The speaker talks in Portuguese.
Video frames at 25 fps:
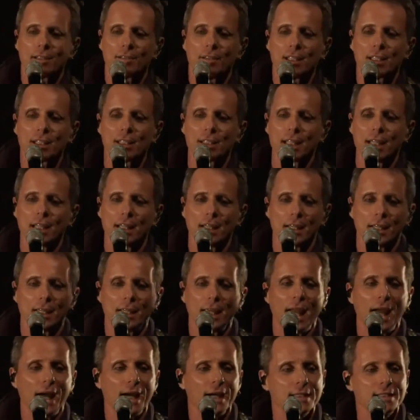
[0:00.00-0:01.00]
Às vezes eh,
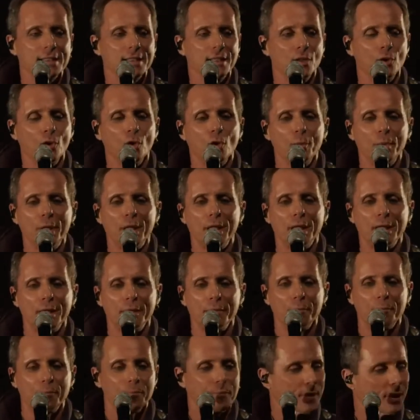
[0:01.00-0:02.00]
guerras em
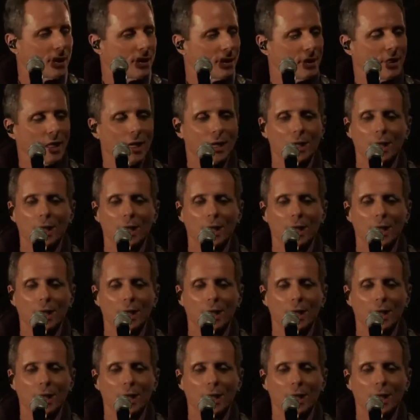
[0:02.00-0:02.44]
nome da